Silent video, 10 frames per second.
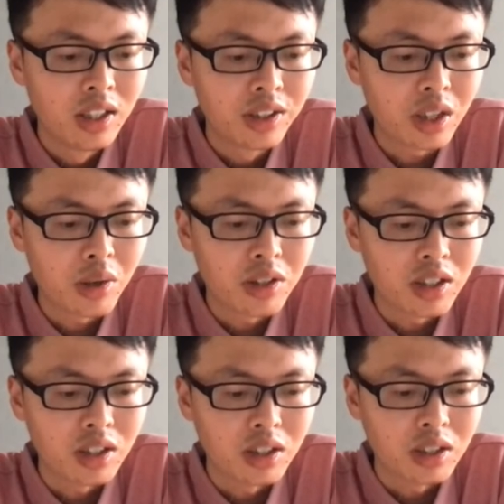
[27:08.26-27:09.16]
调用的，
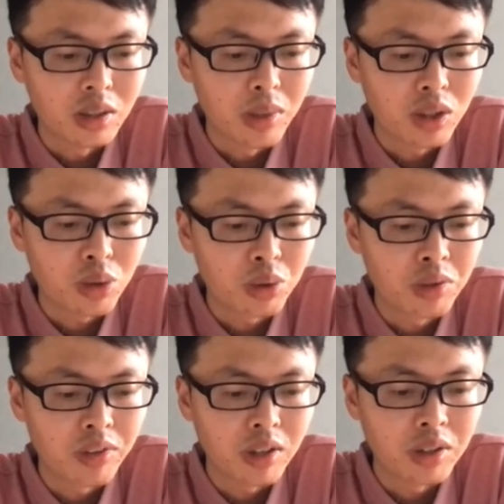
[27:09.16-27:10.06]
以便数据
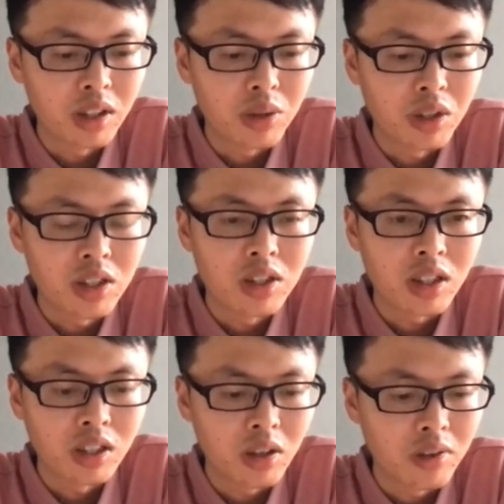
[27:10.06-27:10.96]
返回到原始的一
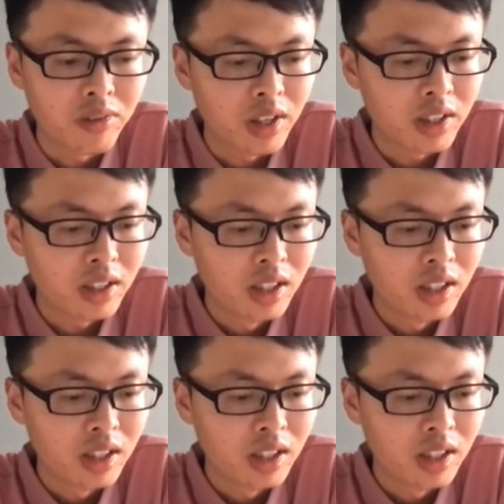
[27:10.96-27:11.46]
个调用方。